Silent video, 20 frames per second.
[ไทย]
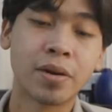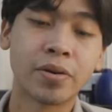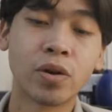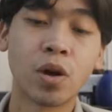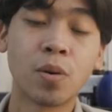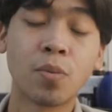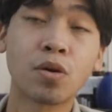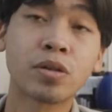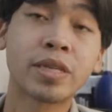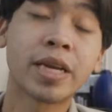โด
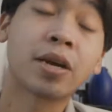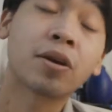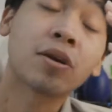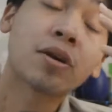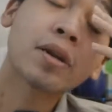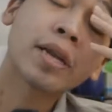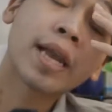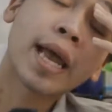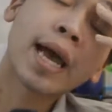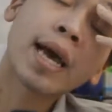ยโปรเจกต์
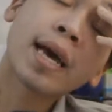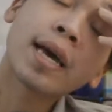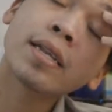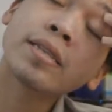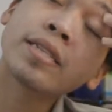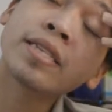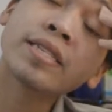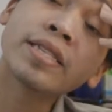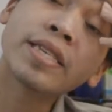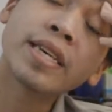เนี้ย
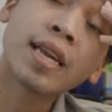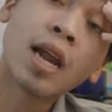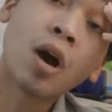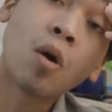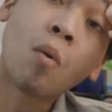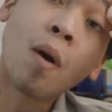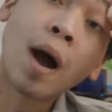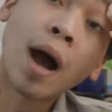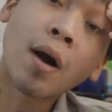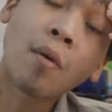จริงๆเรา
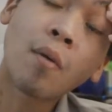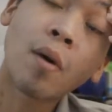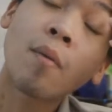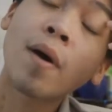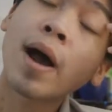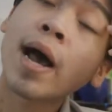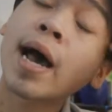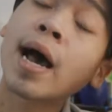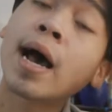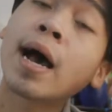วางไว้
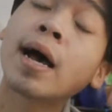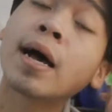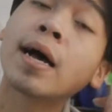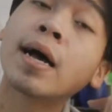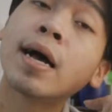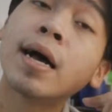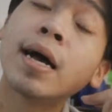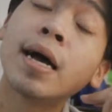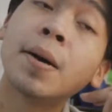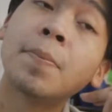ว่า
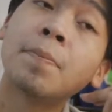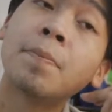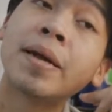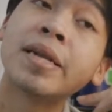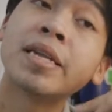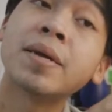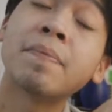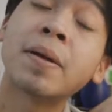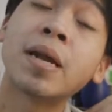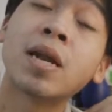มัน
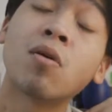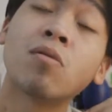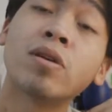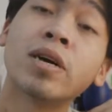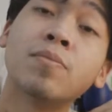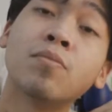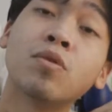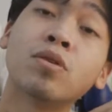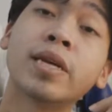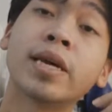จะเป็น long
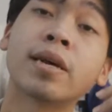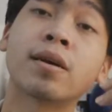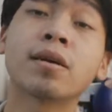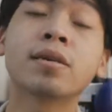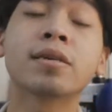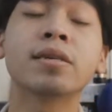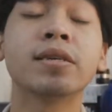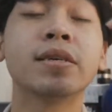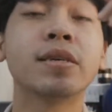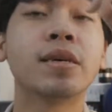term project ก็
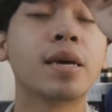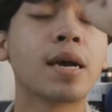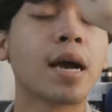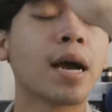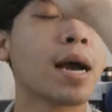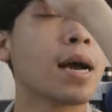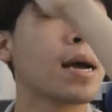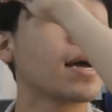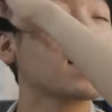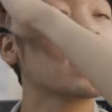คือ
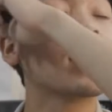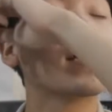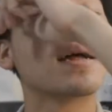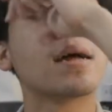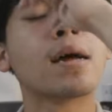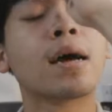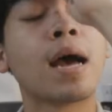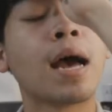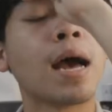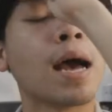
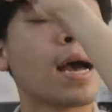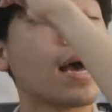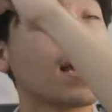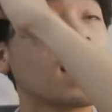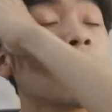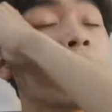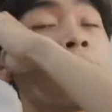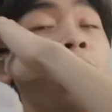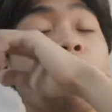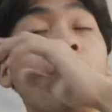
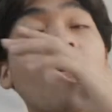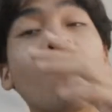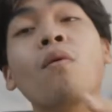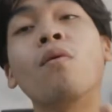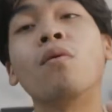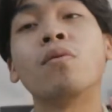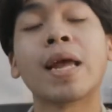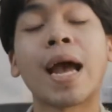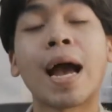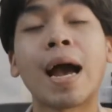เรา
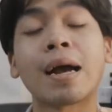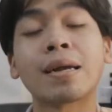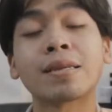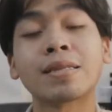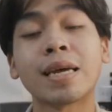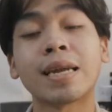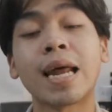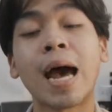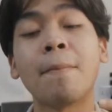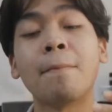อยาก
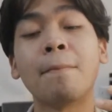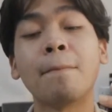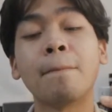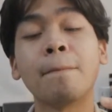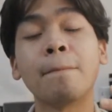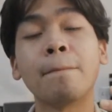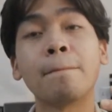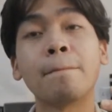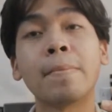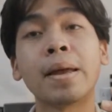จะ
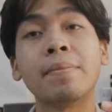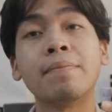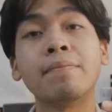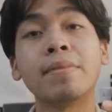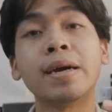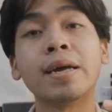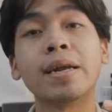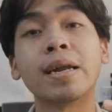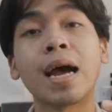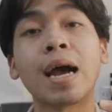ทำเป็นเห
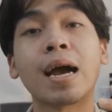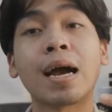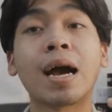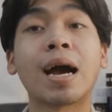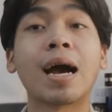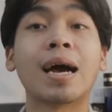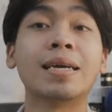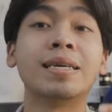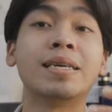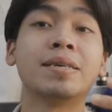มือนอา
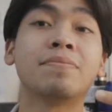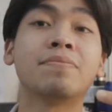คาย